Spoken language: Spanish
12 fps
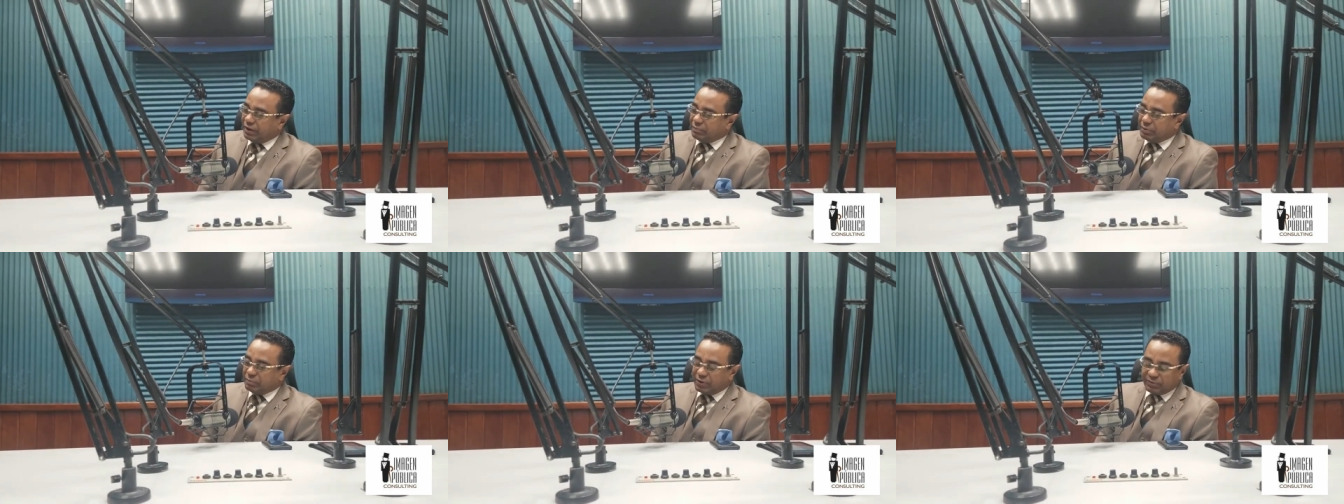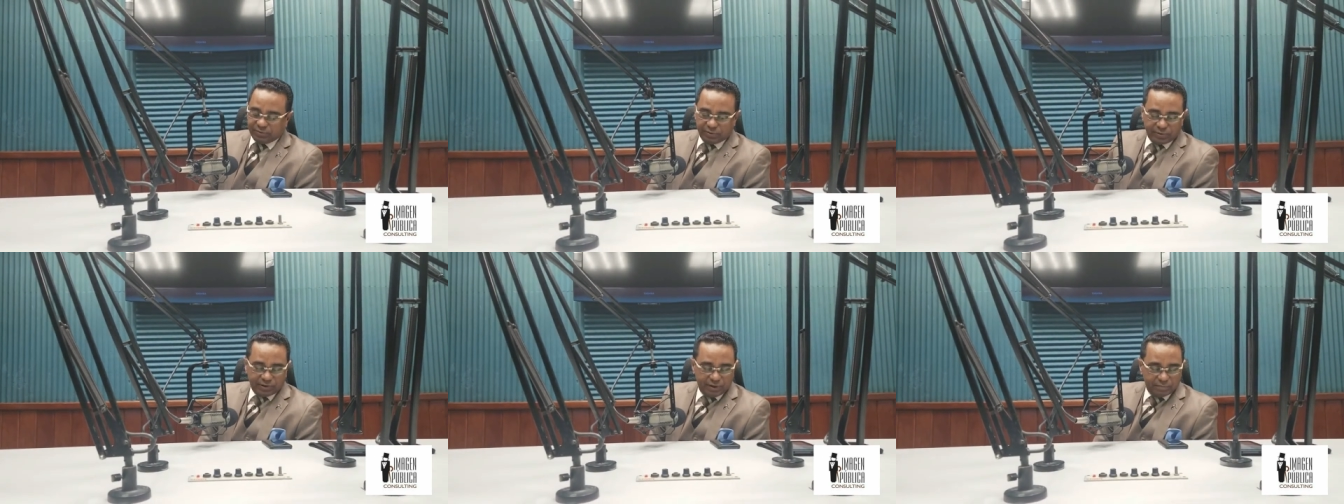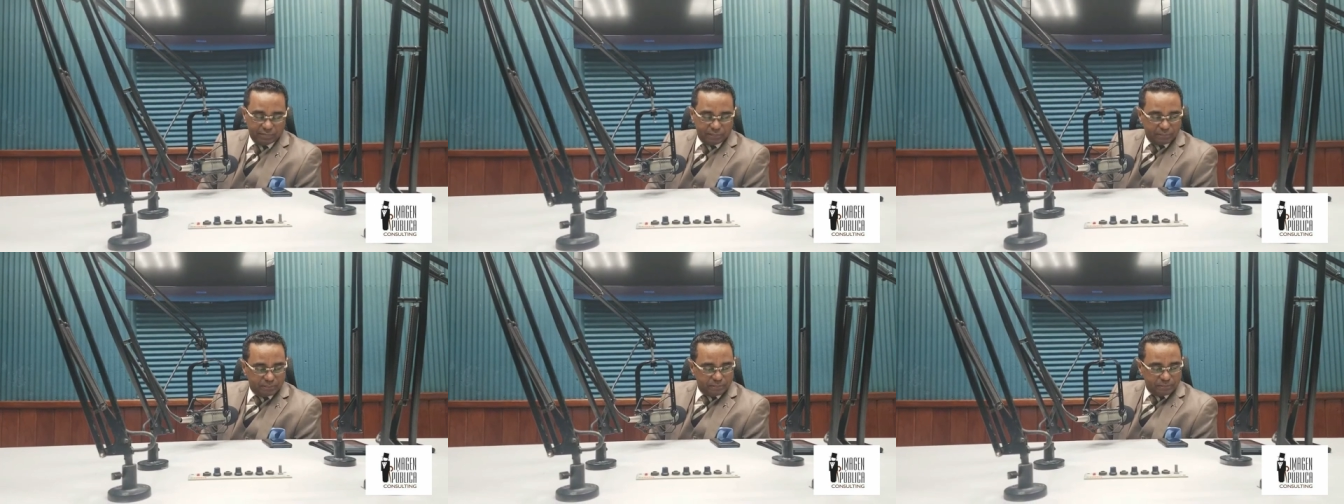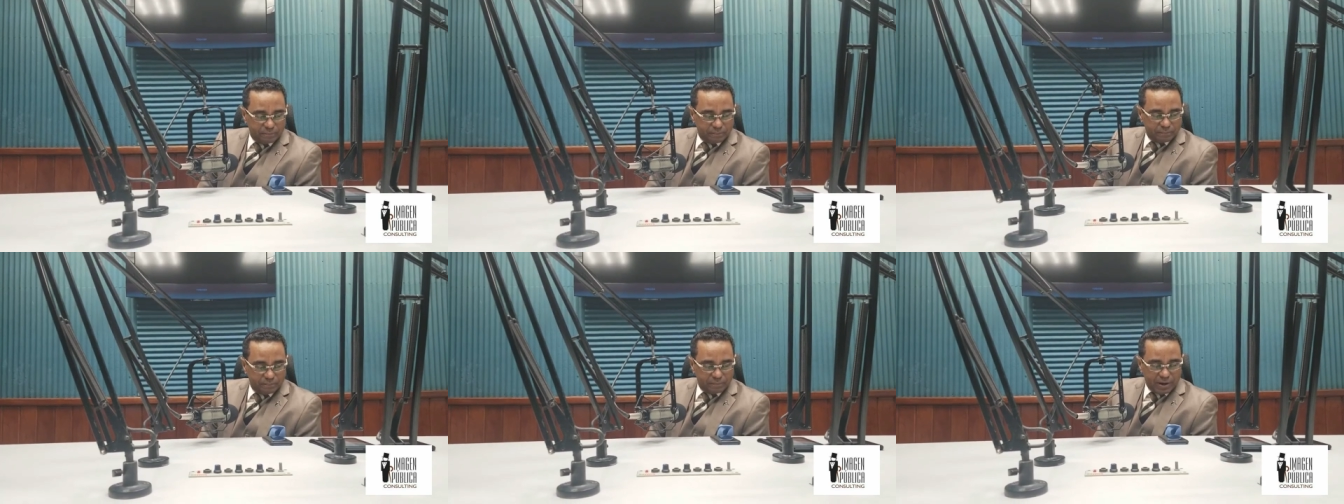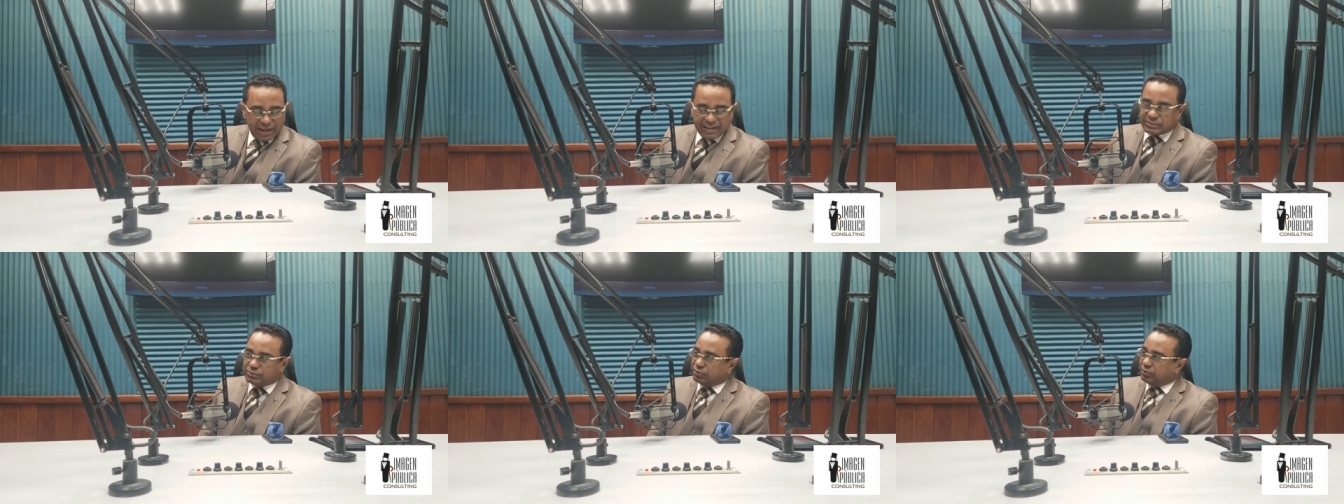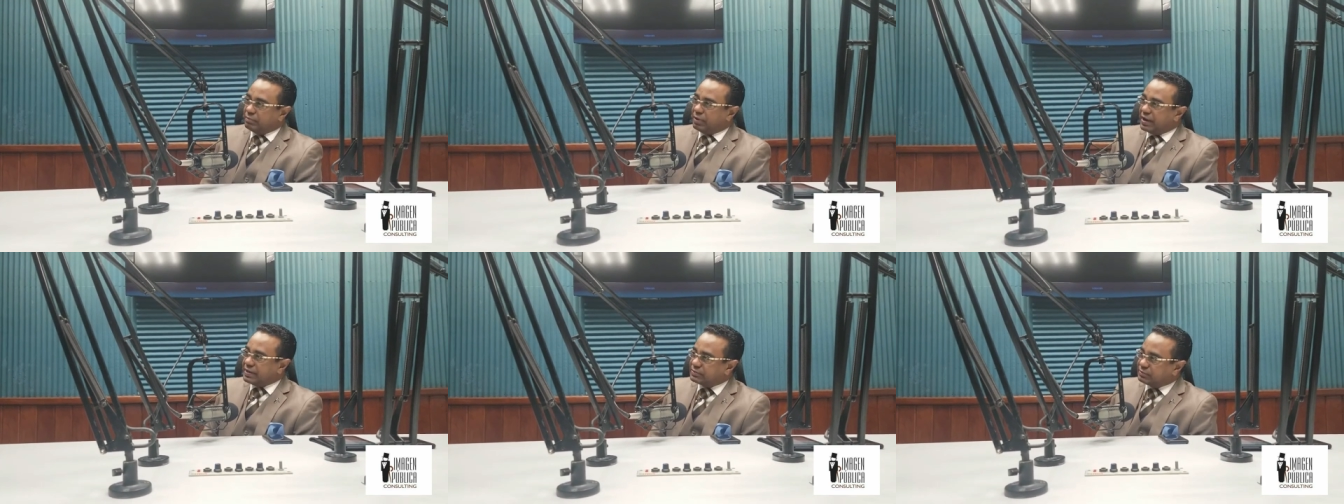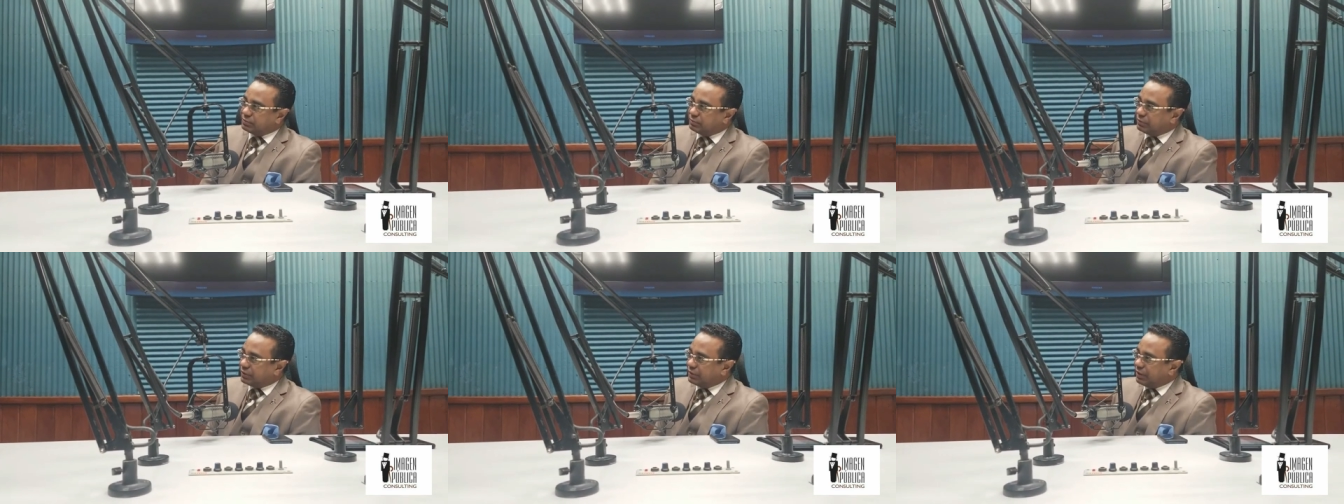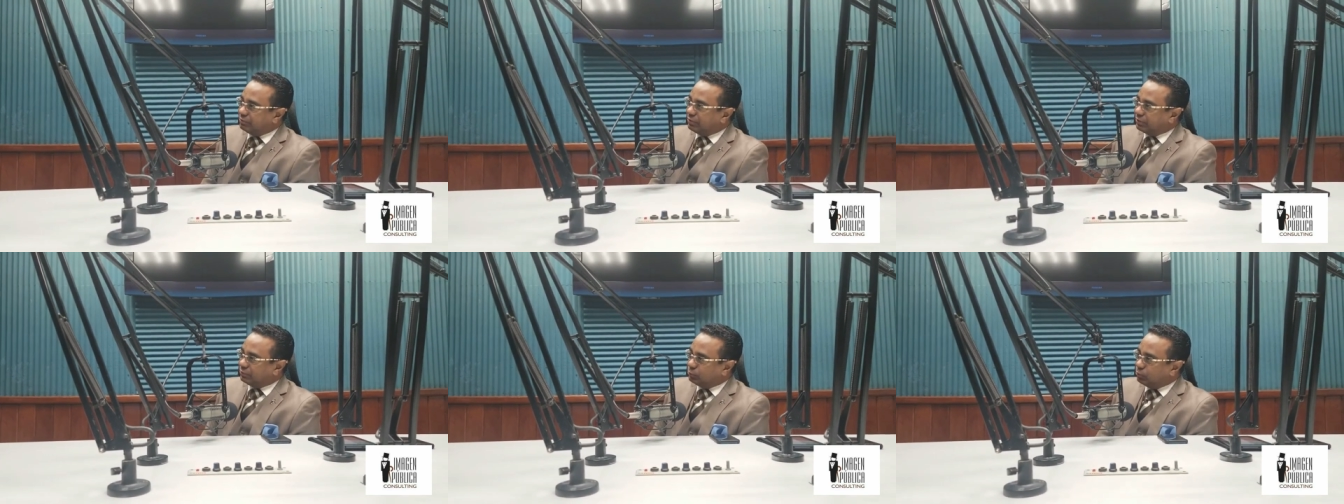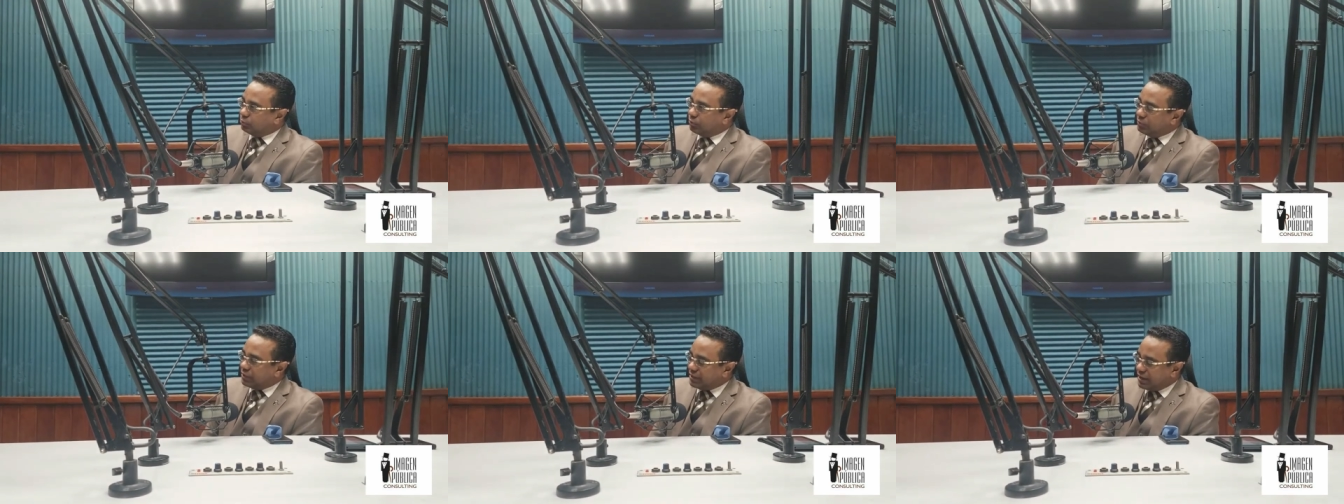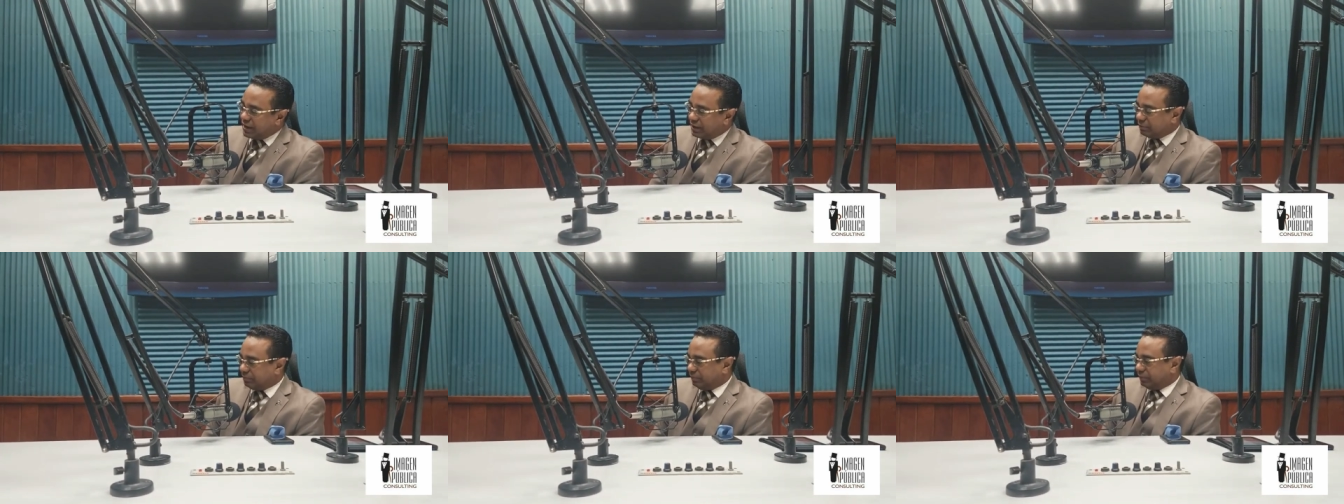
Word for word: a mi pastor, el maestro de maestro, Fernando Arturo Beliar.